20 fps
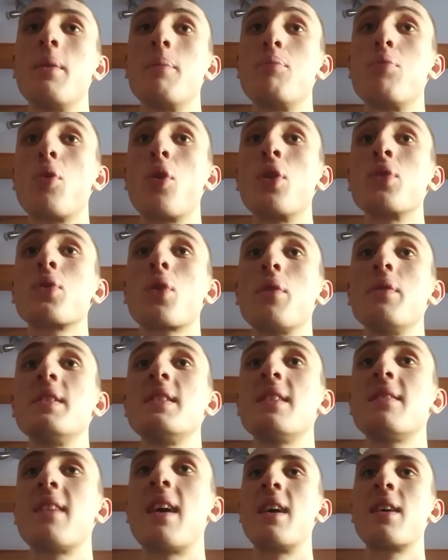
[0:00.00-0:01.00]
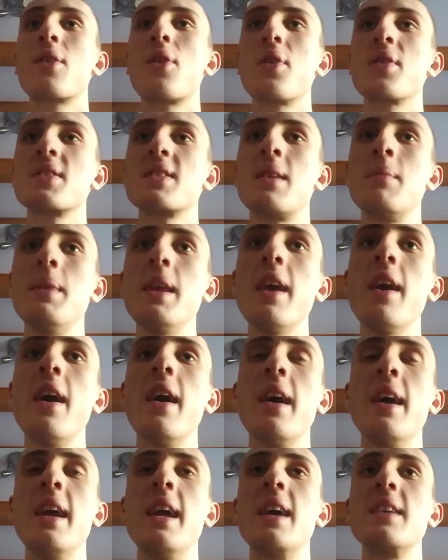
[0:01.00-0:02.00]
pour, rendre visite de leurs amis
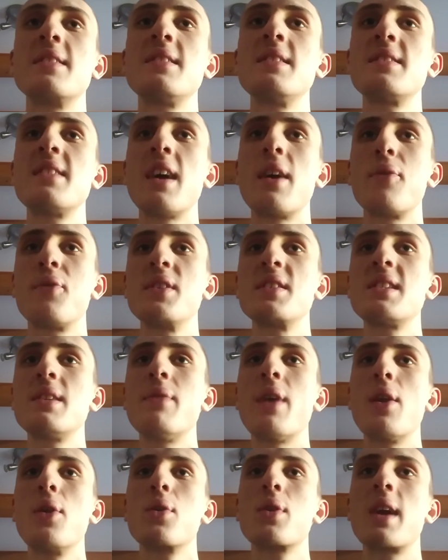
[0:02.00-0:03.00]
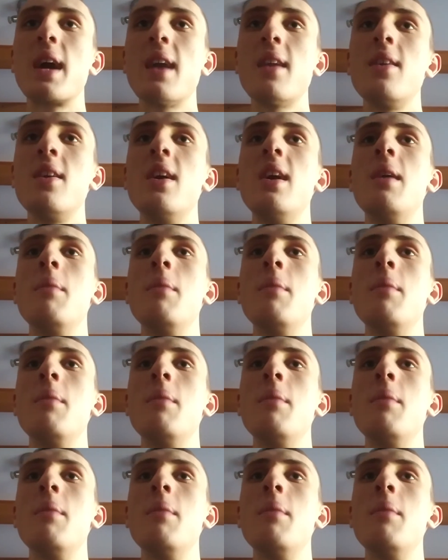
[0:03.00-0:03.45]
et assister à un festival local,